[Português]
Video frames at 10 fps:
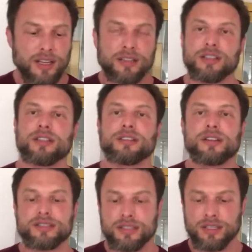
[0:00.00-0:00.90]

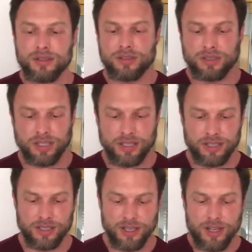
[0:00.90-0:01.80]
33 quilos
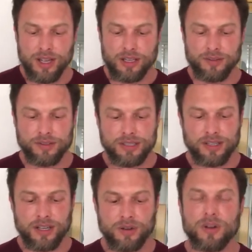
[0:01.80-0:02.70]
que você
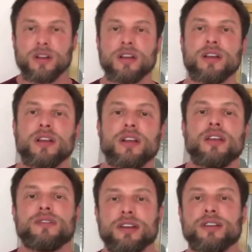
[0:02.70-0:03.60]
ganhou
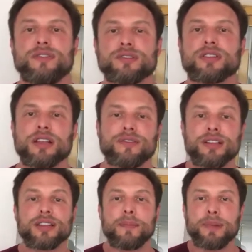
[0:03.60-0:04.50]
fica difícil até
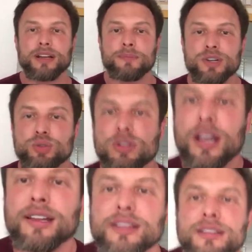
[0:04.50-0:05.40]
levantar a perna para
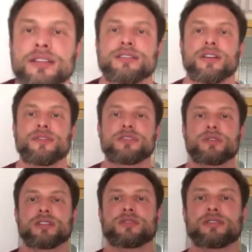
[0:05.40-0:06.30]
chutar, né? Você vai fazer o
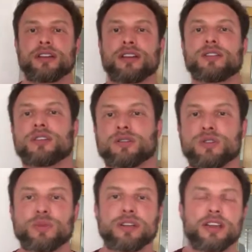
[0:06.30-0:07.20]
quê? Você vai ser aquele lutador
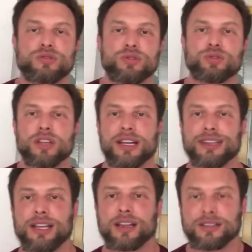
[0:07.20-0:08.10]
de Muay Thai que só chuta
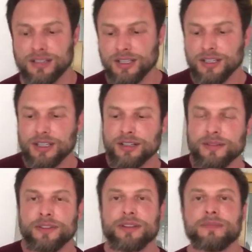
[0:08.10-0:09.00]
canela,
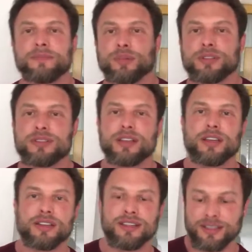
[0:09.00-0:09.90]
né? Pode
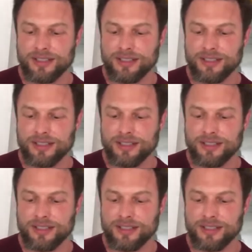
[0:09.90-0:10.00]
ser.